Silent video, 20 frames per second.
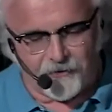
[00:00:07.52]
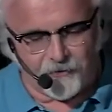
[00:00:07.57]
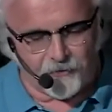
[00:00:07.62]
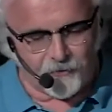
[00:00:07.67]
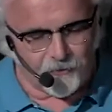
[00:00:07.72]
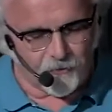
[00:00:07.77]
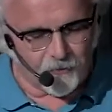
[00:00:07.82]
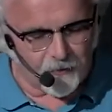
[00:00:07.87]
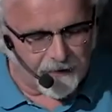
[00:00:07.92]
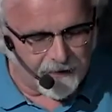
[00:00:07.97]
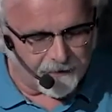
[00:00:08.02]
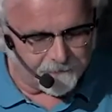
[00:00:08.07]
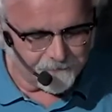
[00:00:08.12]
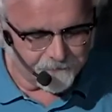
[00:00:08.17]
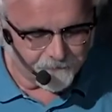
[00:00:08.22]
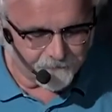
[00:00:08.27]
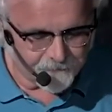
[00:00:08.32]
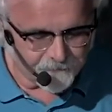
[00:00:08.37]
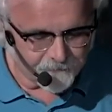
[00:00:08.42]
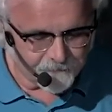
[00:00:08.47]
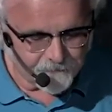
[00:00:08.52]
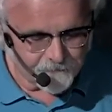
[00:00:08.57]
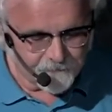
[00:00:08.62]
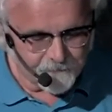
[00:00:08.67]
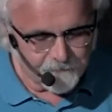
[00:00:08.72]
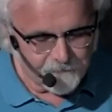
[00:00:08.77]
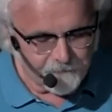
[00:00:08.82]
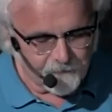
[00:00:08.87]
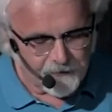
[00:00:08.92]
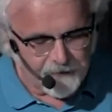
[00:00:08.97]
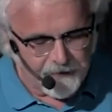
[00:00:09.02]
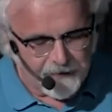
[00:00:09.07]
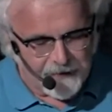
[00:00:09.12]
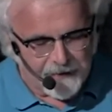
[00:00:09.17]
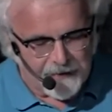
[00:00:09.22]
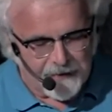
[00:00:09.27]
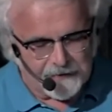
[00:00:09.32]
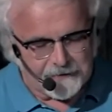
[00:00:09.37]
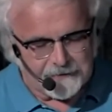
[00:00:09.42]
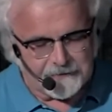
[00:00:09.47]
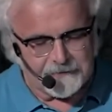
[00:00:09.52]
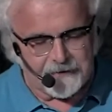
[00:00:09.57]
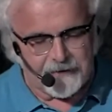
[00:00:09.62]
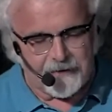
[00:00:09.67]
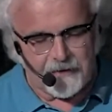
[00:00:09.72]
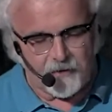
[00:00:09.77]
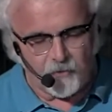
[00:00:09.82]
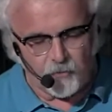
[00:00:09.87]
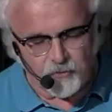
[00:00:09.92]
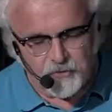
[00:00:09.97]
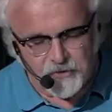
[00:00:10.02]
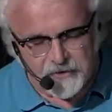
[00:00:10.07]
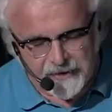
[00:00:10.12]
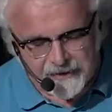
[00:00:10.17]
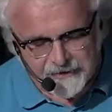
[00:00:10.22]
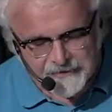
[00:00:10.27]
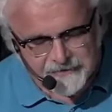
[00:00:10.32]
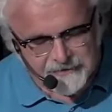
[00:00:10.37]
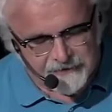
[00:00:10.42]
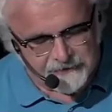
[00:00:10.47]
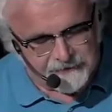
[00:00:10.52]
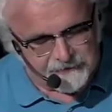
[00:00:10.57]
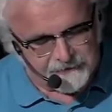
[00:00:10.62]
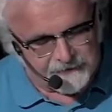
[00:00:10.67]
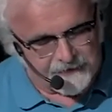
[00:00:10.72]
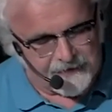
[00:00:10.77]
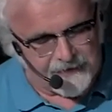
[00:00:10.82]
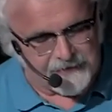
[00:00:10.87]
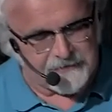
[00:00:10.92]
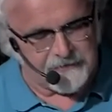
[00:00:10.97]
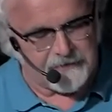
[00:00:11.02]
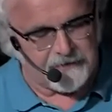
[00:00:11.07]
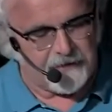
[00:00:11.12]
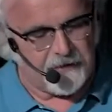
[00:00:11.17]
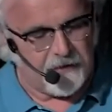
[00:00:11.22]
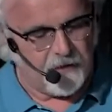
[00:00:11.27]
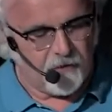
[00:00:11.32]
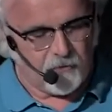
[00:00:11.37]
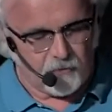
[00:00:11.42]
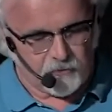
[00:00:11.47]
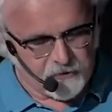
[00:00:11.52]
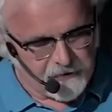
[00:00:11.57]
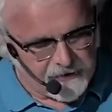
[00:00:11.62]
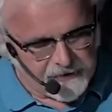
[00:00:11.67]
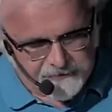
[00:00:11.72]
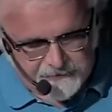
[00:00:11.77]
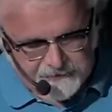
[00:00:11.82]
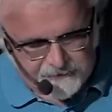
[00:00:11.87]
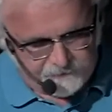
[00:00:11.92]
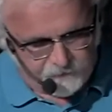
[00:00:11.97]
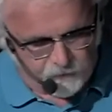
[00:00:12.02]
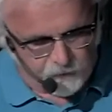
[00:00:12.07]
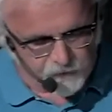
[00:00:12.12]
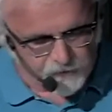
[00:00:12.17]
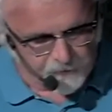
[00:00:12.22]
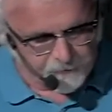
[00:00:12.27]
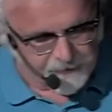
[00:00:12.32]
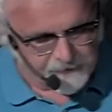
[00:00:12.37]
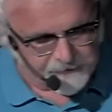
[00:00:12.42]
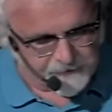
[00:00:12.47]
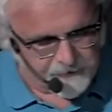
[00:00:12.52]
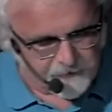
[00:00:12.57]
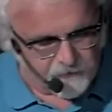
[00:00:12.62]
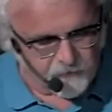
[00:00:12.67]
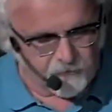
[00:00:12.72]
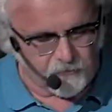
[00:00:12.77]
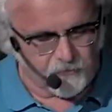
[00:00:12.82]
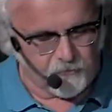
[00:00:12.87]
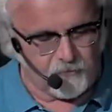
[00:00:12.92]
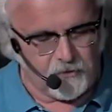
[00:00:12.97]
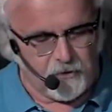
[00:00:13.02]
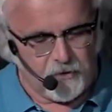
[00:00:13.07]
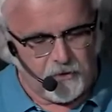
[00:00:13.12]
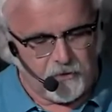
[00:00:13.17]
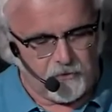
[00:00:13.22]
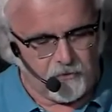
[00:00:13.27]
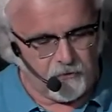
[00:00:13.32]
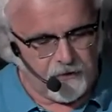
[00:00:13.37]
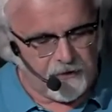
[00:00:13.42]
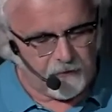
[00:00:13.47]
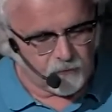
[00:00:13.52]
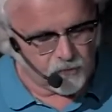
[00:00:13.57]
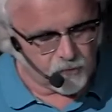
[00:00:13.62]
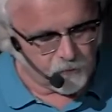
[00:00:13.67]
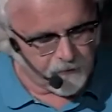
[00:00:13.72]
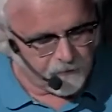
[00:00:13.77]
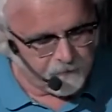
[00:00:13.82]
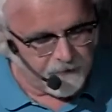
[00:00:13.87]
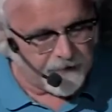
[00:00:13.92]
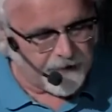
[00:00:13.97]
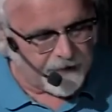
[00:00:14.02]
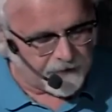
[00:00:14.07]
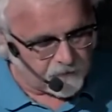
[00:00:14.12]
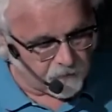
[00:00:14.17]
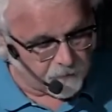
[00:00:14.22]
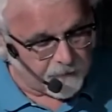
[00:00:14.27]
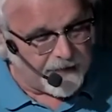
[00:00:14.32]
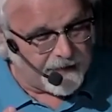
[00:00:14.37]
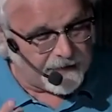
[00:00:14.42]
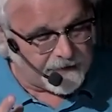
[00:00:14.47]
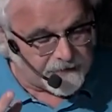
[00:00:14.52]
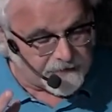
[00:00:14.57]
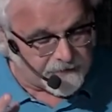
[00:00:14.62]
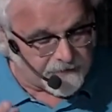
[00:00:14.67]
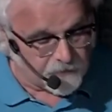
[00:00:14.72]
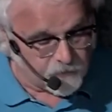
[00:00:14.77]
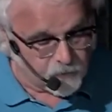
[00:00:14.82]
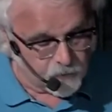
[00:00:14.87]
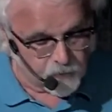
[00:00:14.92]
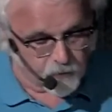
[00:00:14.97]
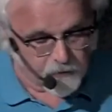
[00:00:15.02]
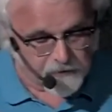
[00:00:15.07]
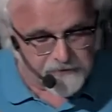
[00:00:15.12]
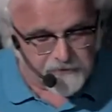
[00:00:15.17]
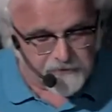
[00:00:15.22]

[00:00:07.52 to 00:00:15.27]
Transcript: eccolo qua, dell'OGS di Trieste. OGS, voi lo sapete, non, non, non, è un supermercato, ma è l'Istituto